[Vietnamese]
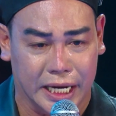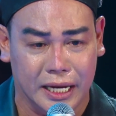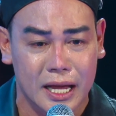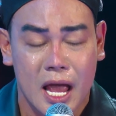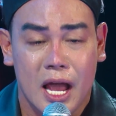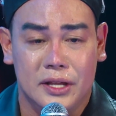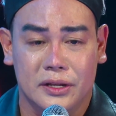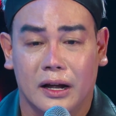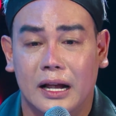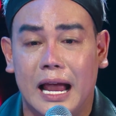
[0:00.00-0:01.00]
chỉ
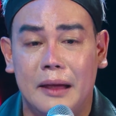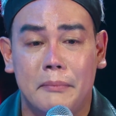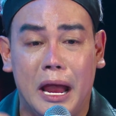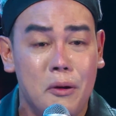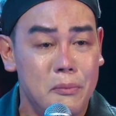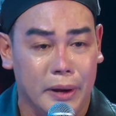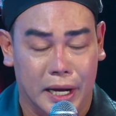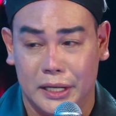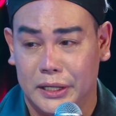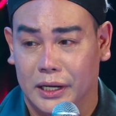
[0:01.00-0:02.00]
những cái méo miệng